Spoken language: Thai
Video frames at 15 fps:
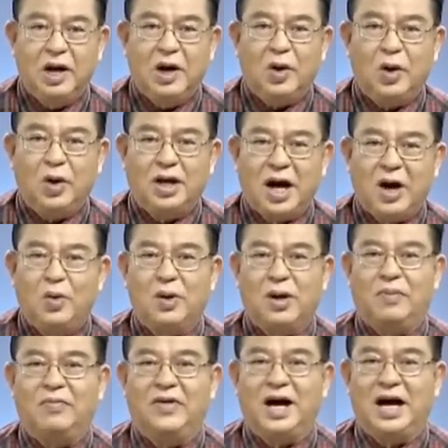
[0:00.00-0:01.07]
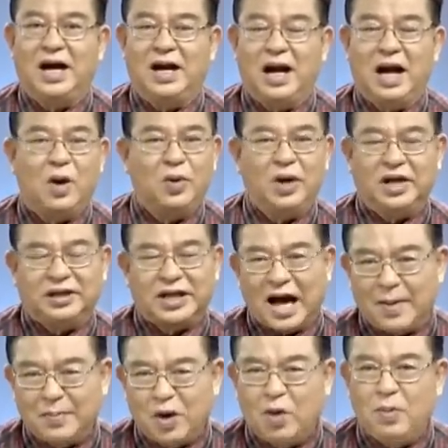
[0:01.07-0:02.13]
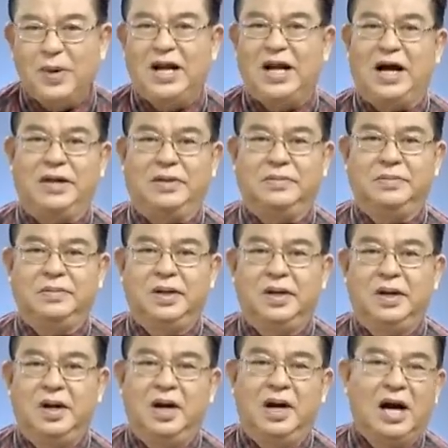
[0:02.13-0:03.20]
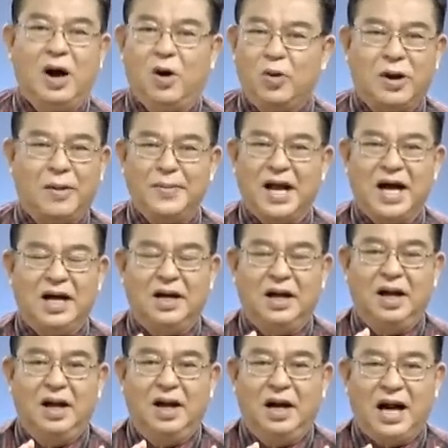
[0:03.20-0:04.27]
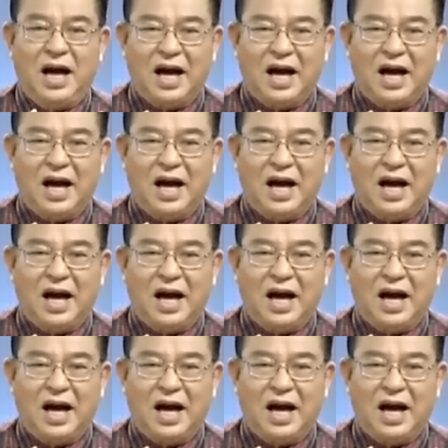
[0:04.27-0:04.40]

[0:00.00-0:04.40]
ก็เท่ากับว่าเราเนี่ยตามเขาไม่ทัน เรากำลังล้า